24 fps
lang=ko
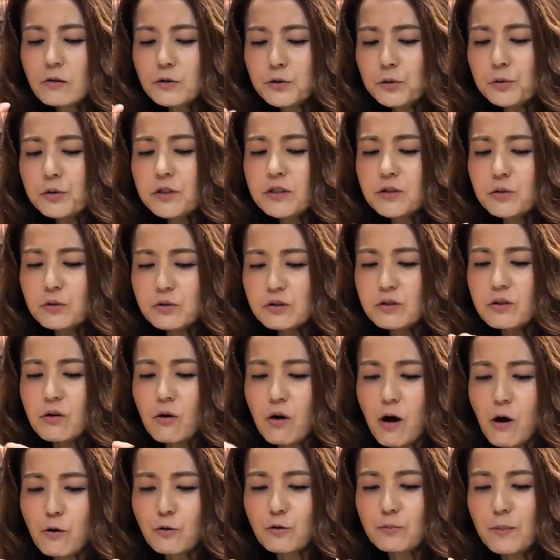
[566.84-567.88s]
조리소도
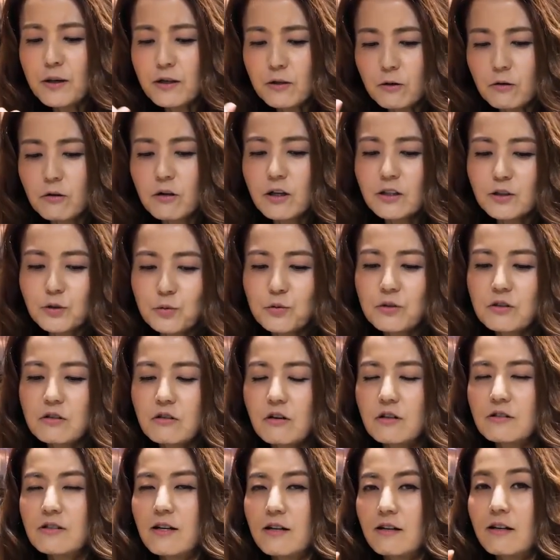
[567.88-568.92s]
들어가고 막 여러 가지 고기
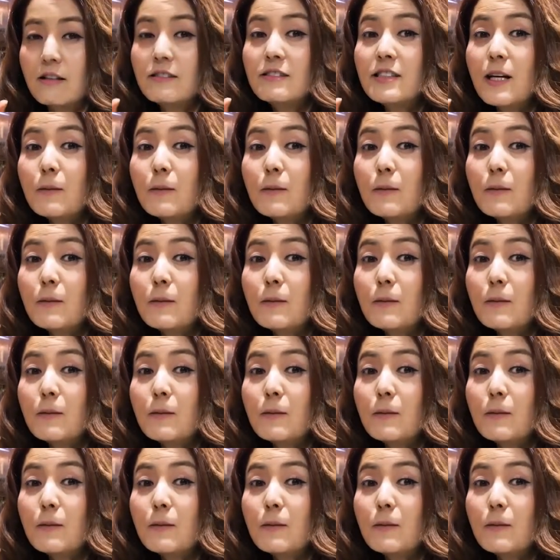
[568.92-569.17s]
들어가서 약간